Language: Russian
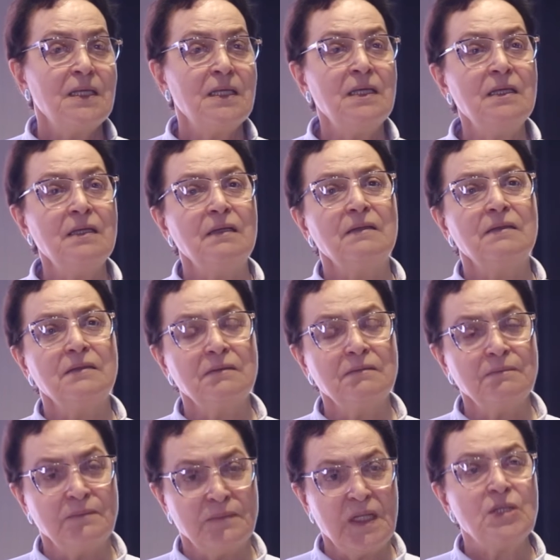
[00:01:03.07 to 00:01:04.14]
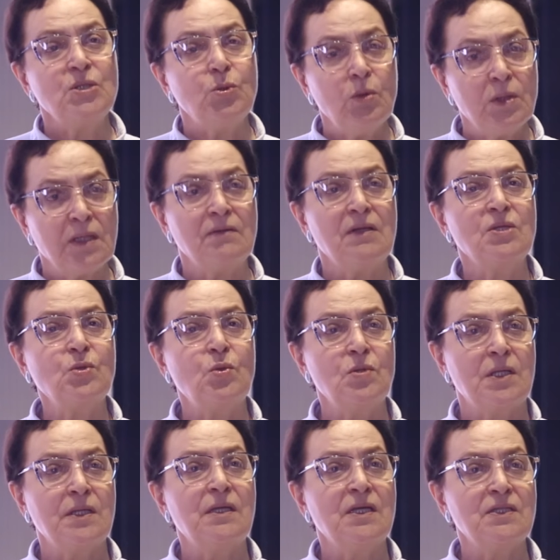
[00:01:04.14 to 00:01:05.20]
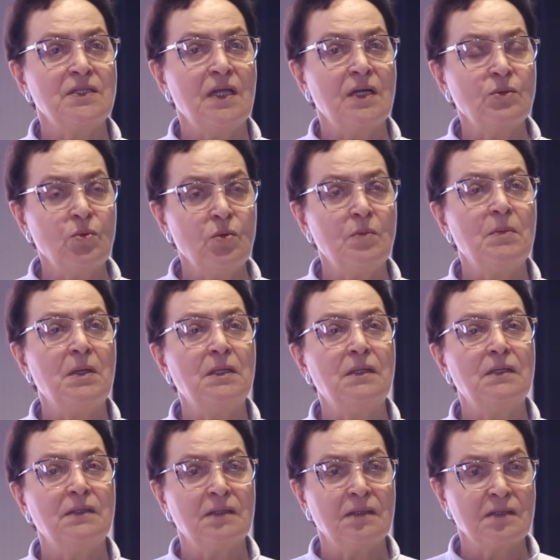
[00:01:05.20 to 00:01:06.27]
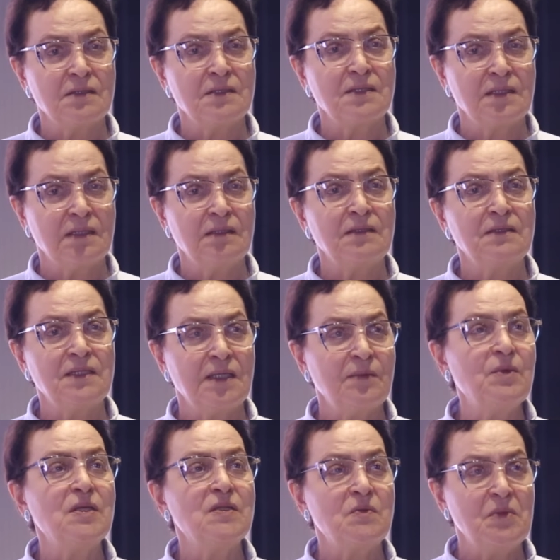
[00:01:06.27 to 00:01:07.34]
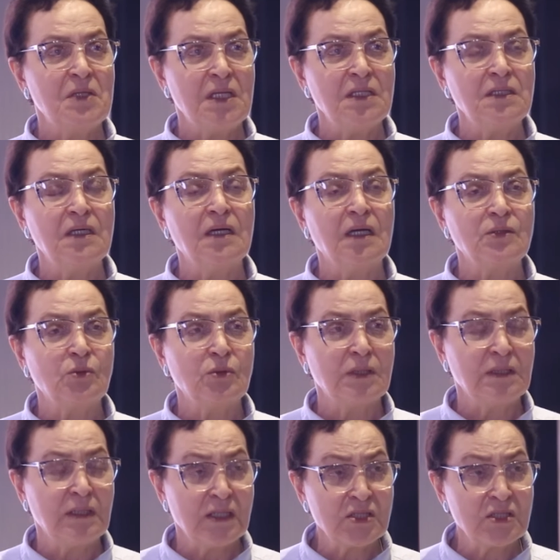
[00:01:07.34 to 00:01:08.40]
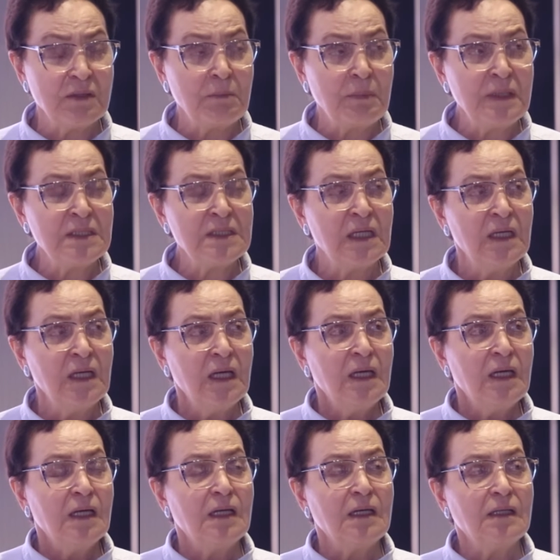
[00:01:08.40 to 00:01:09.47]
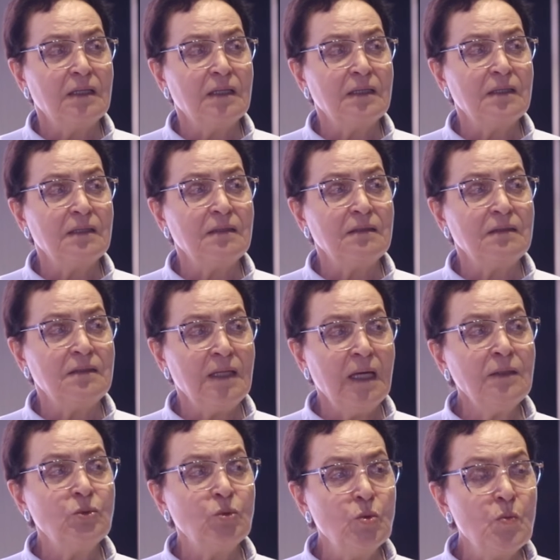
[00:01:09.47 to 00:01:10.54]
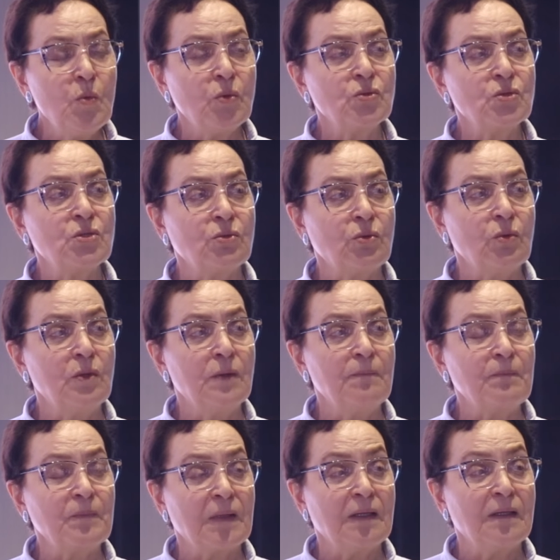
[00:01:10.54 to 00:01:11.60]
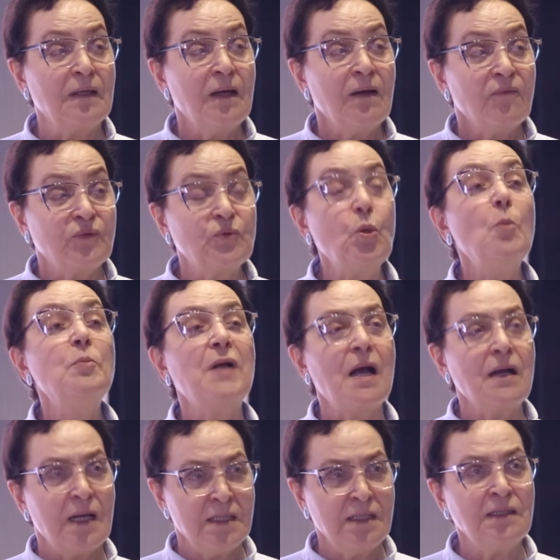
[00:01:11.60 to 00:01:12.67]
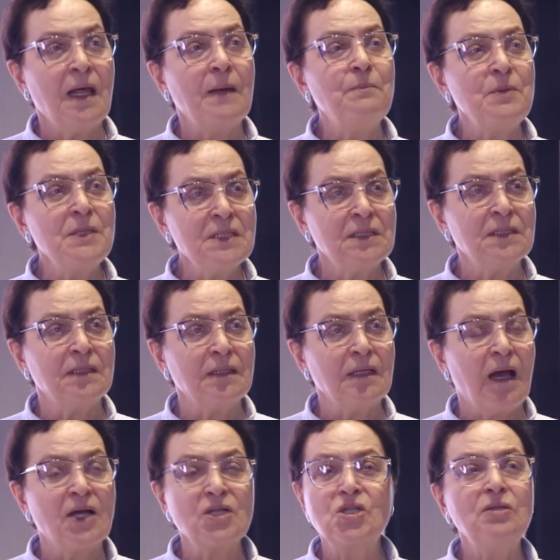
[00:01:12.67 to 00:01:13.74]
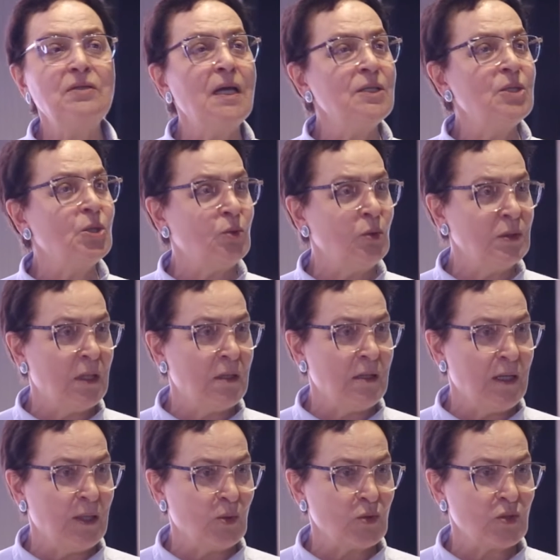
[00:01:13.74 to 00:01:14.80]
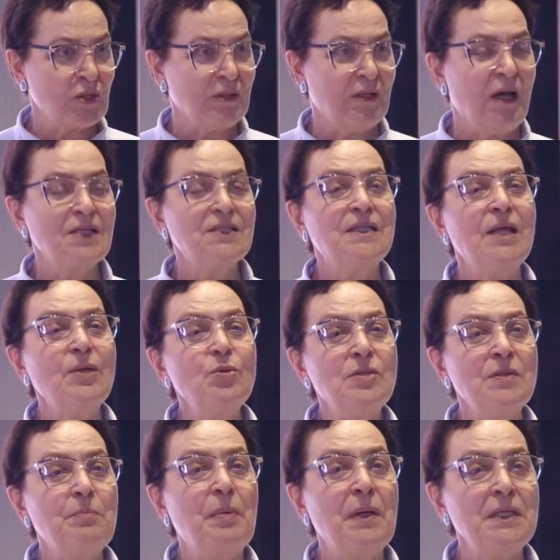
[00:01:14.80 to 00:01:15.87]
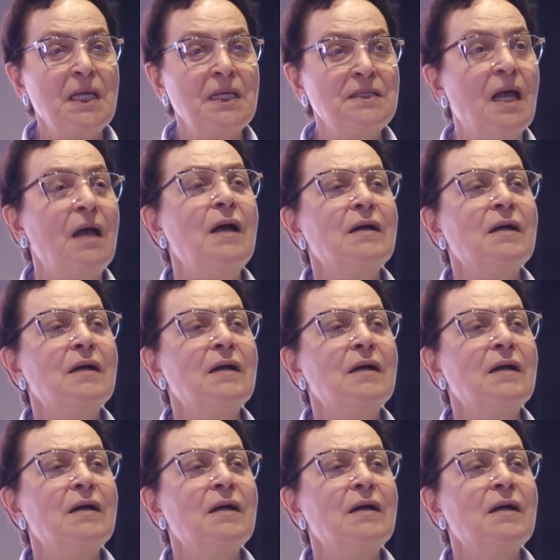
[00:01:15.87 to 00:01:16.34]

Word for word: И э, настолько, насколько я знакома э, с теми изменениями, которые должны быть, э, я думаю, что том, как они написаны, ожидания только хорошие. Остается понять,